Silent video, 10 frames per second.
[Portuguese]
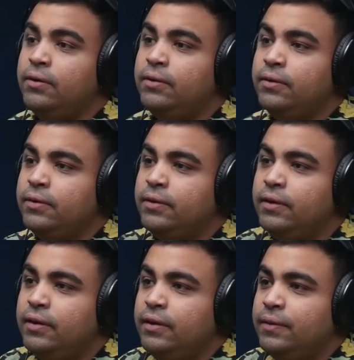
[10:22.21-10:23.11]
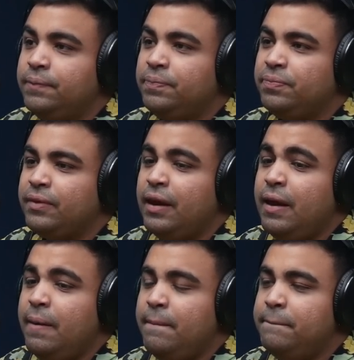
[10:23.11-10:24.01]
diferença é que a Hilary Duff não te
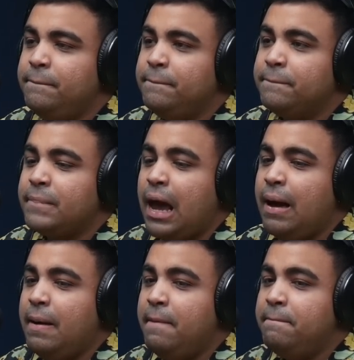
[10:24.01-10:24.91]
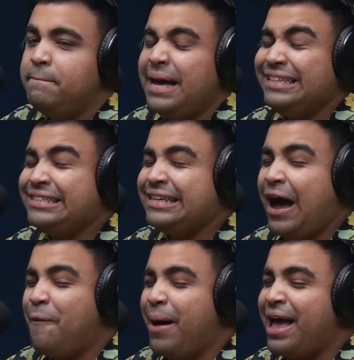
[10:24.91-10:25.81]
tomou nenhum dinheiro. Mas
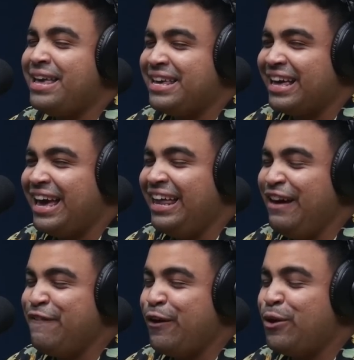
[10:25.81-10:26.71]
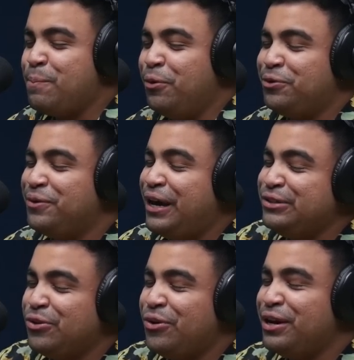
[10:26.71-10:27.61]
calma aí, ela falou em
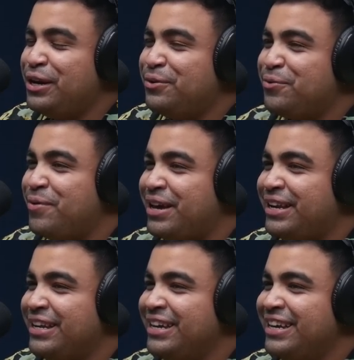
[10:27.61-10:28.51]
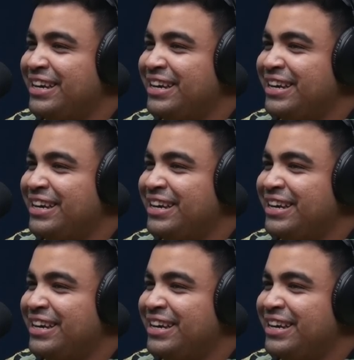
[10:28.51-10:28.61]
português ou coreano com ele?